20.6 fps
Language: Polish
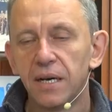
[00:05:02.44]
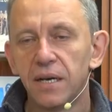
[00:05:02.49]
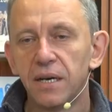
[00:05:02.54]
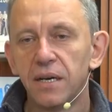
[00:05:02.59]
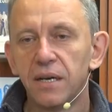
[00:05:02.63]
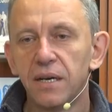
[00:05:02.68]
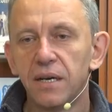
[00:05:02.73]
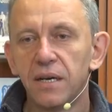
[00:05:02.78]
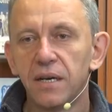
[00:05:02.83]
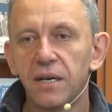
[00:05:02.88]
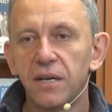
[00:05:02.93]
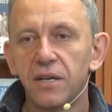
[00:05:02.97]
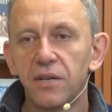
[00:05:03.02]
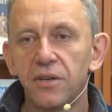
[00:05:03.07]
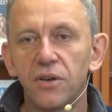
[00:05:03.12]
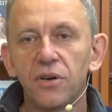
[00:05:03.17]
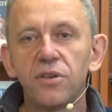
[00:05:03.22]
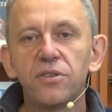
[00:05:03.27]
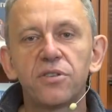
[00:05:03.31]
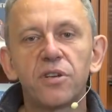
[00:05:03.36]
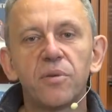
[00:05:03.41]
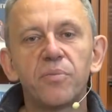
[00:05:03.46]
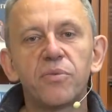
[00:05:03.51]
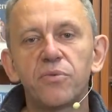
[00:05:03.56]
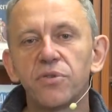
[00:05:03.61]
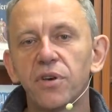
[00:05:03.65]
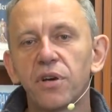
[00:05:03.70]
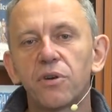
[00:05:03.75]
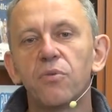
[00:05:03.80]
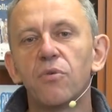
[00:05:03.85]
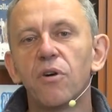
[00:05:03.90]
Y, no i zrobił
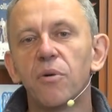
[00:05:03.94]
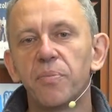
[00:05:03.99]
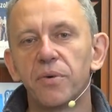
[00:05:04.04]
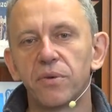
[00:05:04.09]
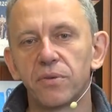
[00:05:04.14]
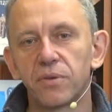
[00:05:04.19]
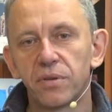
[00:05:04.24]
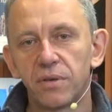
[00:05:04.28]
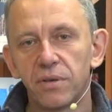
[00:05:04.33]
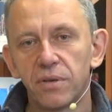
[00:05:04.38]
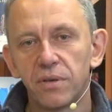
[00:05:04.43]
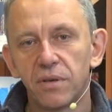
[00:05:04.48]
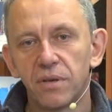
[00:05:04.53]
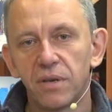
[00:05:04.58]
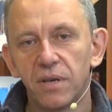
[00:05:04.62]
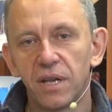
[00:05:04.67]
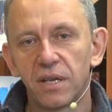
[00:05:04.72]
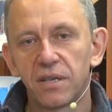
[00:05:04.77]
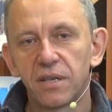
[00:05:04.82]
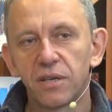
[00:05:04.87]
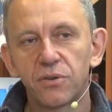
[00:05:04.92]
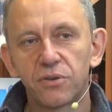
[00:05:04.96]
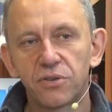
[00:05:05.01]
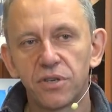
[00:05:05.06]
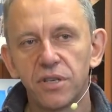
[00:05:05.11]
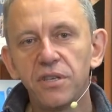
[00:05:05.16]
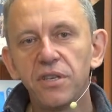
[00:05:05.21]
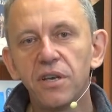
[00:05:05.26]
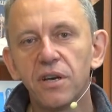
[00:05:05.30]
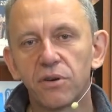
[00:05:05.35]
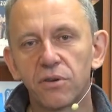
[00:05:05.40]
się kłopot, dlatego
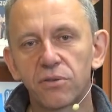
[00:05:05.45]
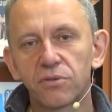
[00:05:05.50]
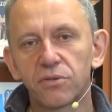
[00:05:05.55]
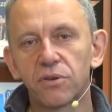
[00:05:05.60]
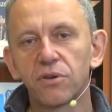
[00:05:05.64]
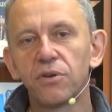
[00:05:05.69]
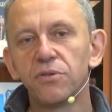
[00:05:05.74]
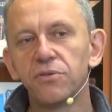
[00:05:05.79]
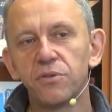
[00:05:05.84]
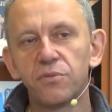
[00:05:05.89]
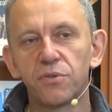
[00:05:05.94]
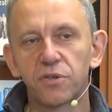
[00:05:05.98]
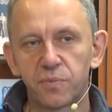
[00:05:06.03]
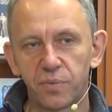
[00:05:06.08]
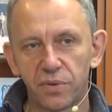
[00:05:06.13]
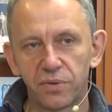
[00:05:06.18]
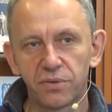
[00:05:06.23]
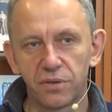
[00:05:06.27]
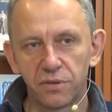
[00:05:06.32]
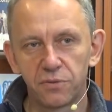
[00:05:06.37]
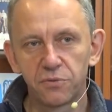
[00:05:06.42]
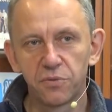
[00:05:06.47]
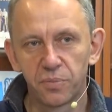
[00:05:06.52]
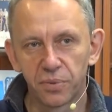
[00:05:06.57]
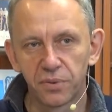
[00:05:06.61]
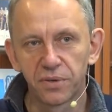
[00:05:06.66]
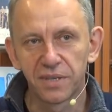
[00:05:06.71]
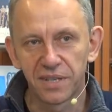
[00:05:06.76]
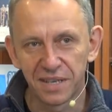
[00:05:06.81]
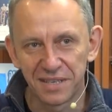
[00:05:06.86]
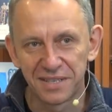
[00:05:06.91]
że nie o to chodziło społeczeństwu
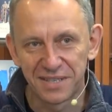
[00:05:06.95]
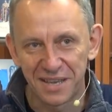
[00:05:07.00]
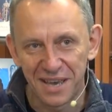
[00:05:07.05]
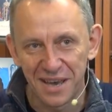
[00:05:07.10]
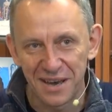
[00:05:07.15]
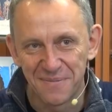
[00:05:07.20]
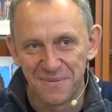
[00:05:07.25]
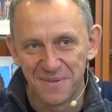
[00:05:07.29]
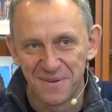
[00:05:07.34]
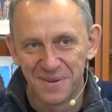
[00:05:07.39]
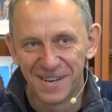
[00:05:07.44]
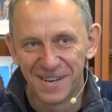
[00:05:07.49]
purytańskiemu.